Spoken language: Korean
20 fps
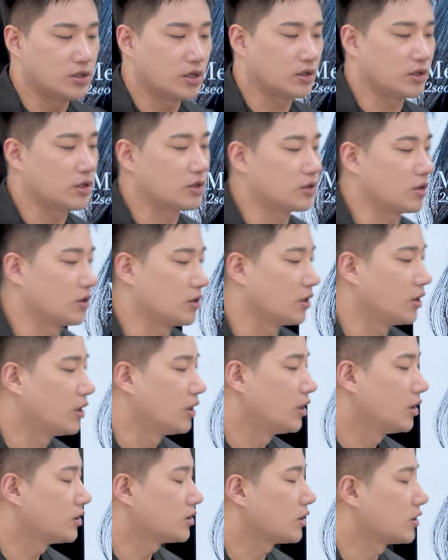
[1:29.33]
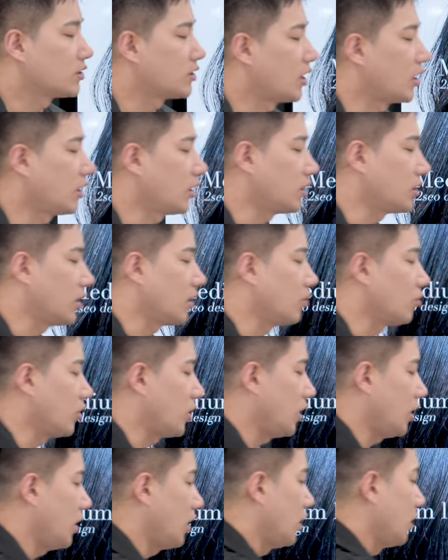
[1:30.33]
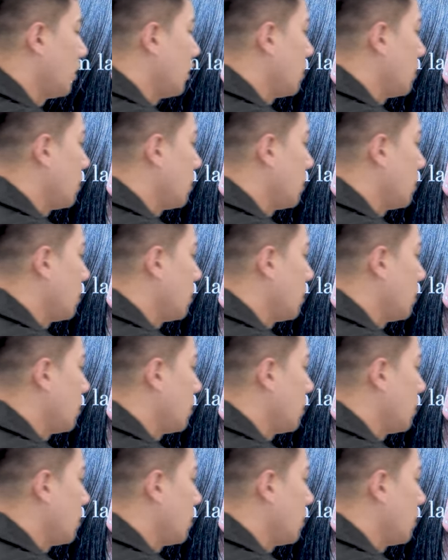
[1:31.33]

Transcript: 상태에서 자르기 때문에